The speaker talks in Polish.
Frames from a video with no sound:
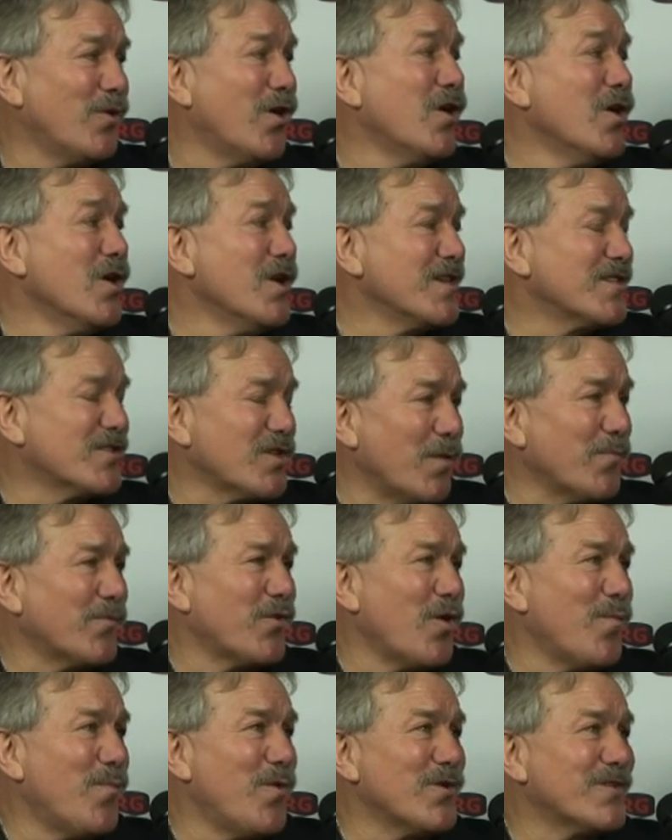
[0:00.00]
No, są
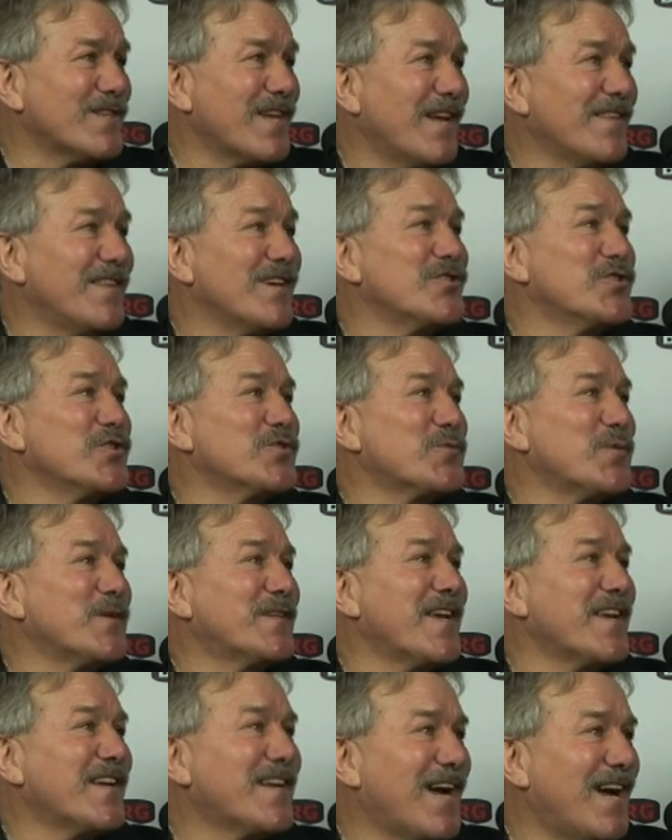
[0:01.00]
te obozy, ale deścisłej
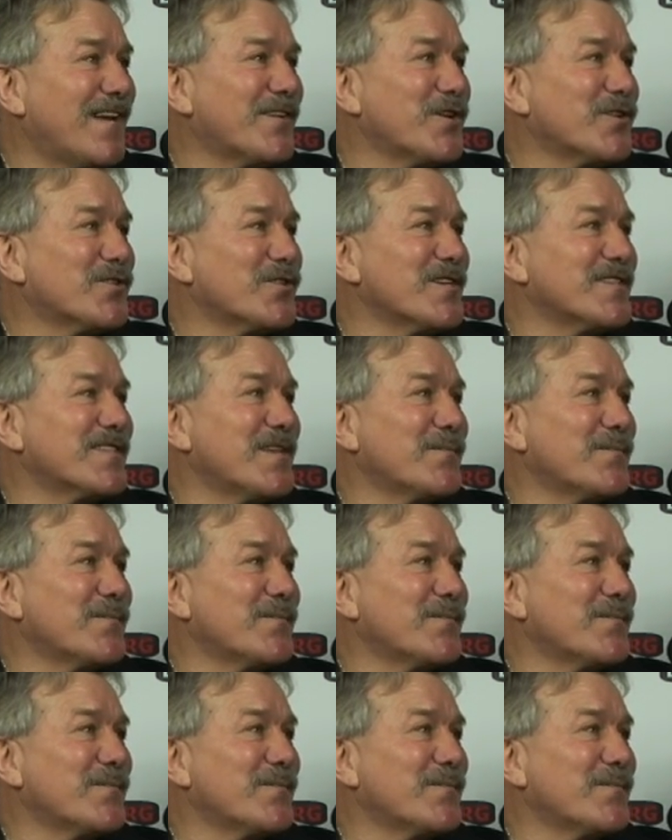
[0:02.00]
tej kadry, co jest